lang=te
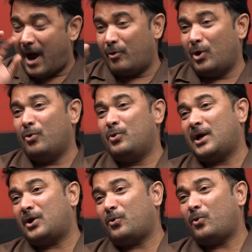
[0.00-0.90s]
ఆవిడలో
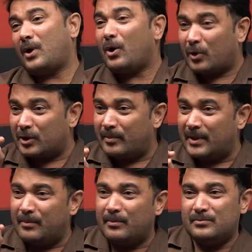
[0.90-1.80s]
ఉన్నట్టు కూడా
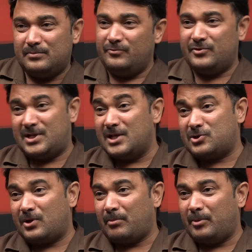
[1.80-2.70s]
కొంతమంది
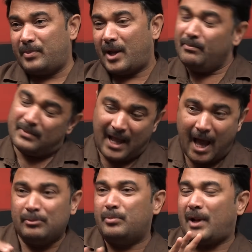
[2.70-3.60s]
విశ్లేషకుల అభిప్రాయం నా
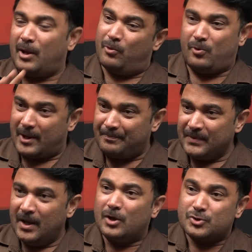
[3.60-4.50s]
అభిప్రాయం కూడా
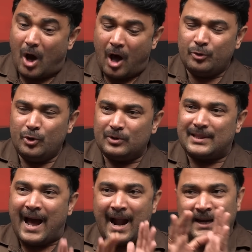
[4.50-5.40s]
సో అందుకు
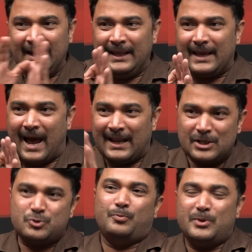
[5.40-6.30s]
దాన్ని అలా
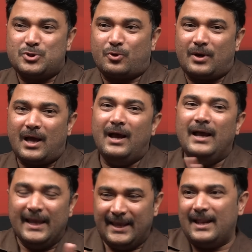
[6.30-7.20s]
చూపించకుండా
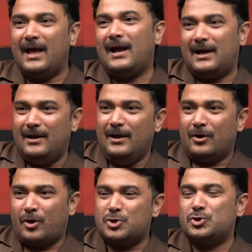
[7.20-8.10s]
ఇలాగ
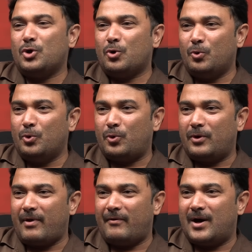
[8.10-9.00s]
ఖర్చుతో కూడుకున్న
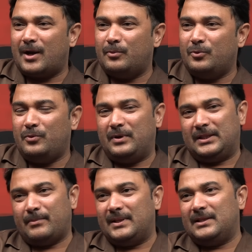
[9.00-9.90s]
వ్యవహారము
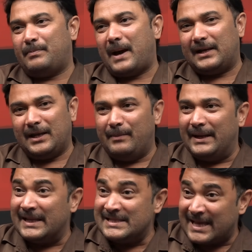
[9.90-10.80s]
ఇంతమంది పార్టీని మెయింటైన్